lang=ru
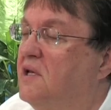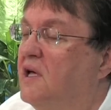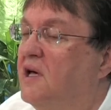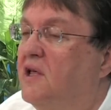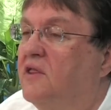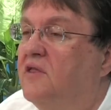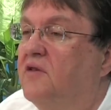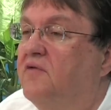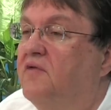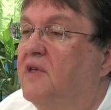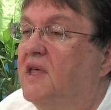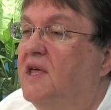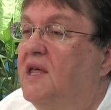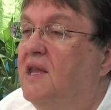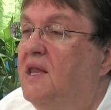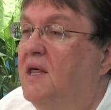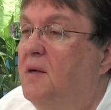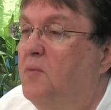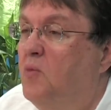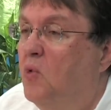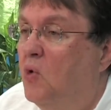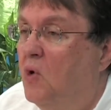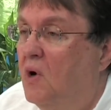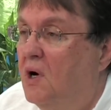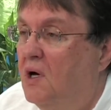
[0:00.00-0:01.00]

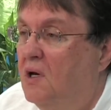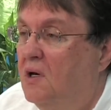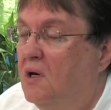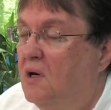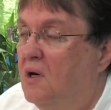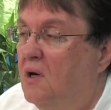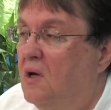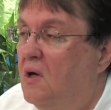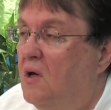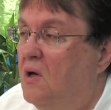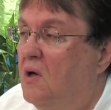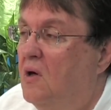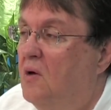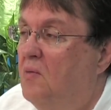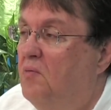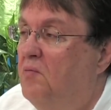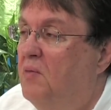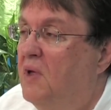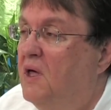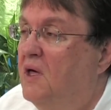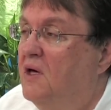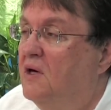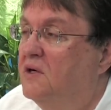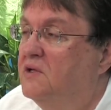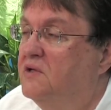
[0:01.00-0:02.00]
ужасаемся, что
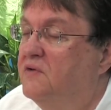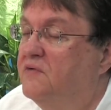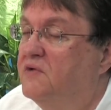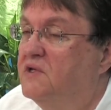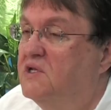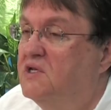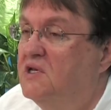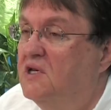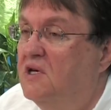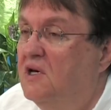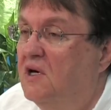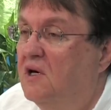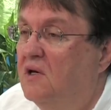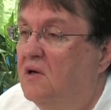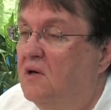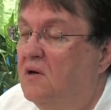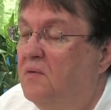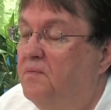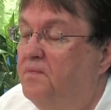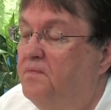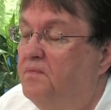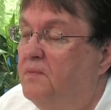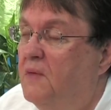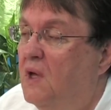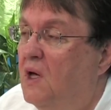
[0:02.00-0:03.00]
Бог требует
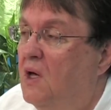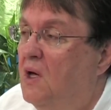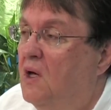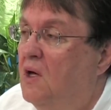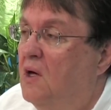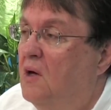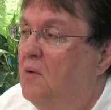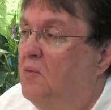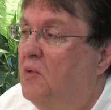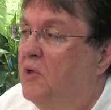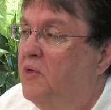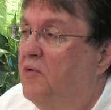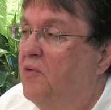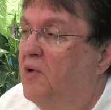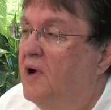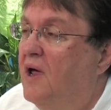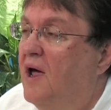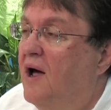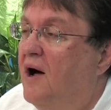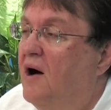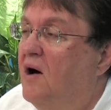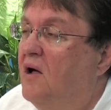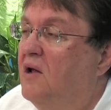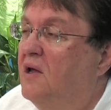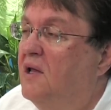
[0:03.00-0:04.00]
смерти жертвенного
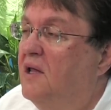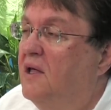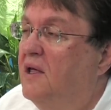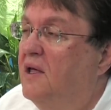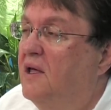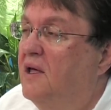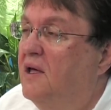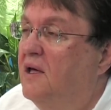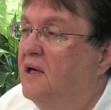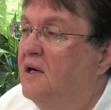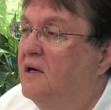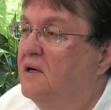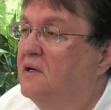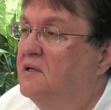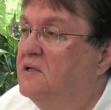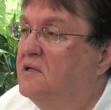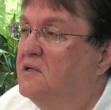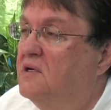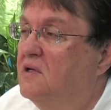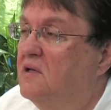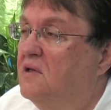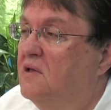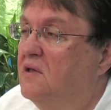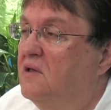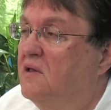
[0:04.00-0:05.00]
животного или вообще
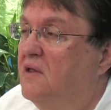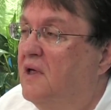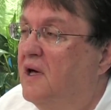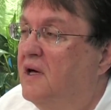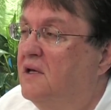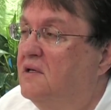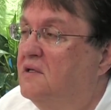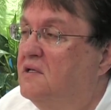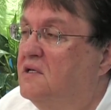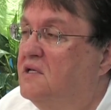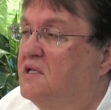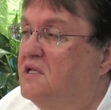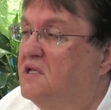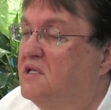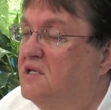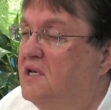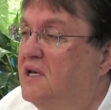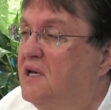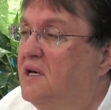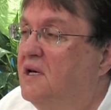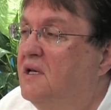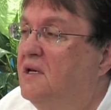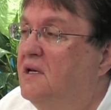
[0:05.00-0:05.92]
чьей-либо смерти.